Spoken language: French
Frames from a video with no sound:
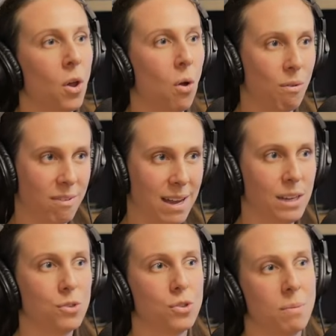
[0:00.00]
On va
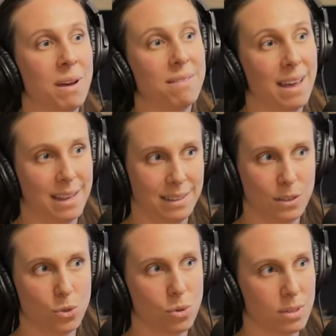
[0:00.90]
aller justement vers des
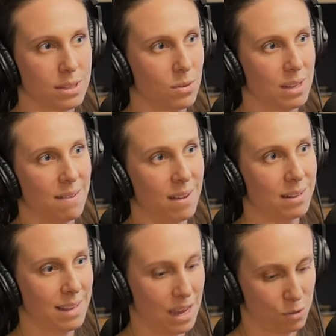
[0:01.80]
sources qui sont
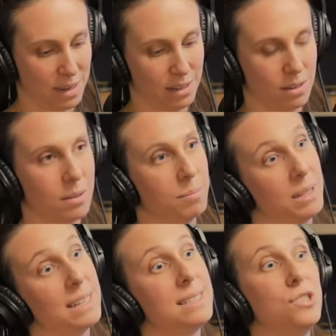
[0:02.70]
davantage, ben,
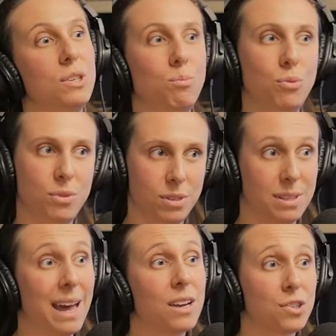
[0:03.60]
peut-être si j'ai plus
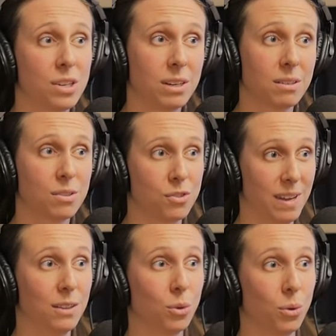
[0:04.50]
d'argent, je
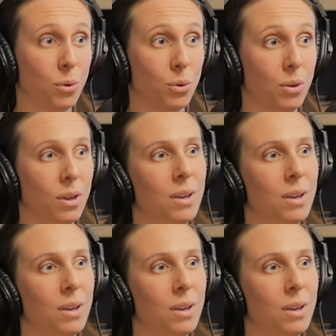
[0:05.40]
vais être heureux.